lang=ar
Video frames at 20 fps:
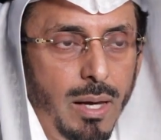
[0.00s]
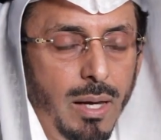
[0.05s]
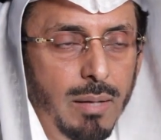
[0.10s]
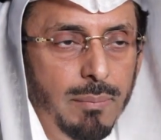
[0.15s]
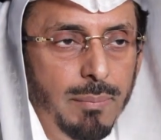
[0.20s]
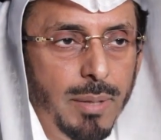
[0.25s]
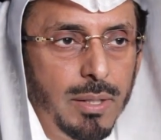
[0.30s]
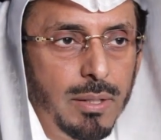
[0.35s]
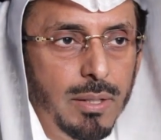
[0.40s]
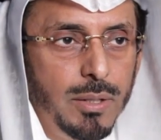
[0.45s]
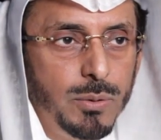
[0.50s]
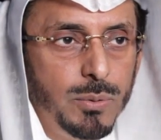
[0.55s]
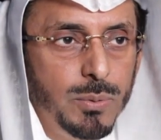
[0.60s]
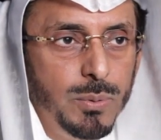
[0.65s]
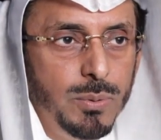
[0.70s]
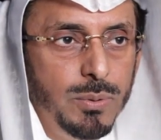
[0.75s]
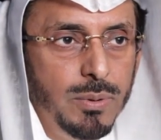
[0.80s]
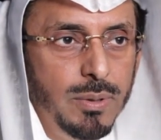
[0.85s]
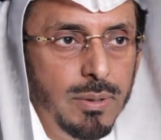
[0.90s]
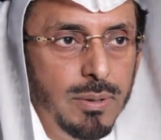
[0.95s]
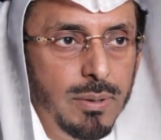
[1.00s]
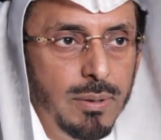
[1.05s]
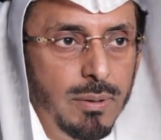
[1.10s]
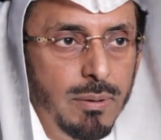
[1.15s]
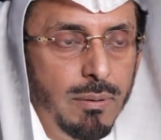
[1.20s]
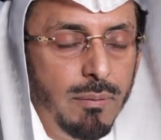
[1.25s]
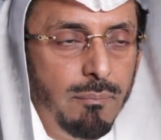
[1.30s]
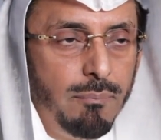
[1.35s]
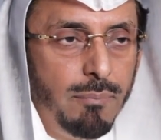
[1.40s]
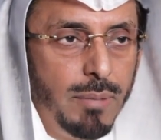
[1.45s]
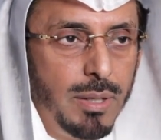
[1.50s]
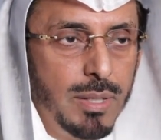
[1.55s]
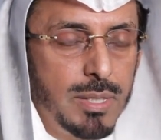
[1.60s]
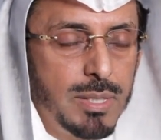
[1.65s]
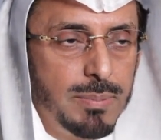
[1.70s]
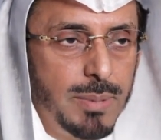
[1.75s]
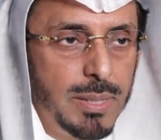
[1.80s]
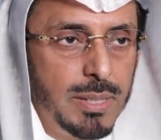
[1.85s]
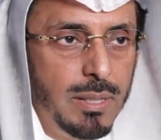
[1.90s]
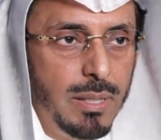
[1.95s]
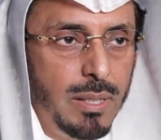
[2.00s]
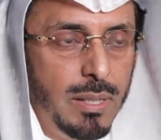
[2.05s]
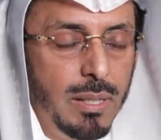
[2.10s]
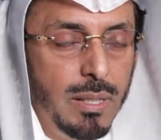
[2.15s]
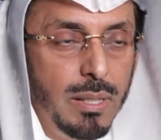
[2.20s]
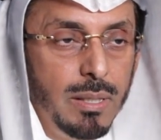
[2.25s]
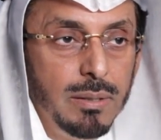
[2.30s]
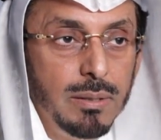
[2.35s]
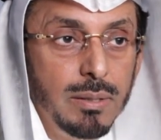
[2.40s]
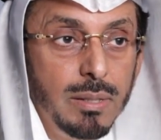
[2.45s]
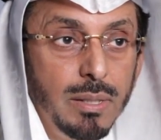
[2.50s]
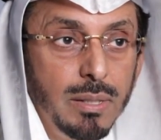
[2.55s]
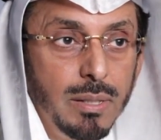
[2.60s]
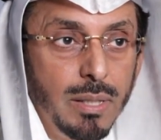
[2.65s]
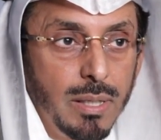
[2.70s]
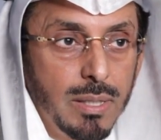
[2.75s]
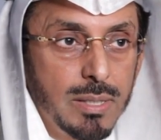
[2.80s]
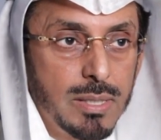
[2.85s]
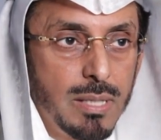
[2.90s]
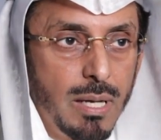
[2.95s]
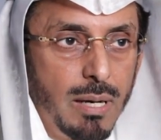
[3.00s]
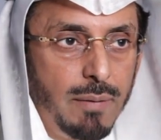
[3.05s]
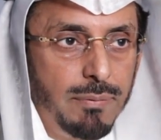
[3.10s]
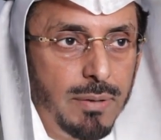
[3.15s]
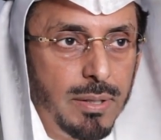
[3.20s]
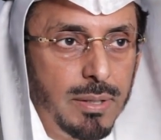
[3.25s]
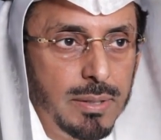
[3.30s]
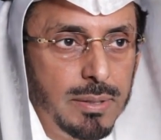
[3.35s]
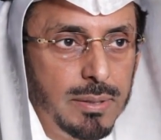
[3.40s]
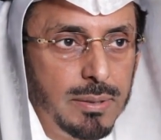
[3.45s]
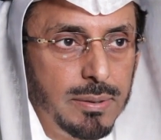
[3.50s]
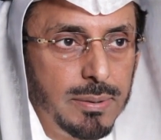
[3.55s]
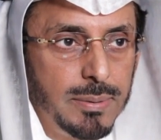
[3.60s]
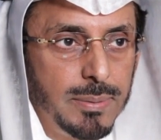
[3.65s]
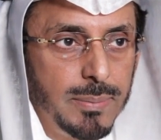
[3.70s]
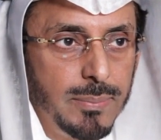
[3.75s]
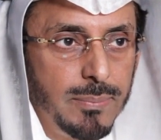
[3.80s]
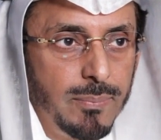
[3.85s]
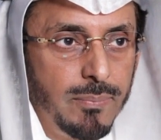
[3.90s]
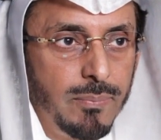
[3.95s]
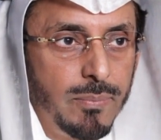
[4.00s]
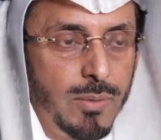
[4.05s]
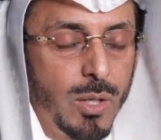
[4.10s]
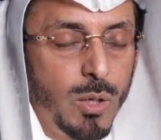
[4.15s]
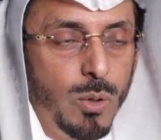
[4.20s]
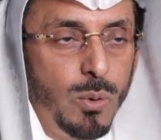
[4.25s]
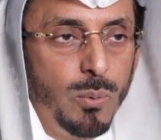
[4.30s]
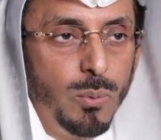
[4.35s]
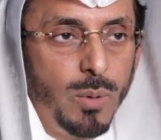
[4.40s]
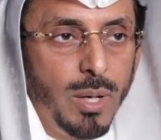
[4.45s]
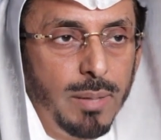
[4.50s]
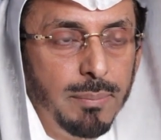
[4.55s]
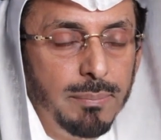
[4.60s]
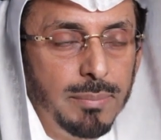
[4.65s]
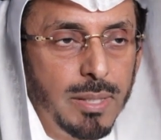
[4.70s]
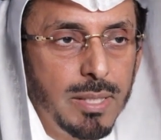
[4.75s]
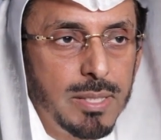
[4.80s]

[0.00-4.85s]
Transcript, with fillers: المرأة بالنسبة لها إذا سافرت ولم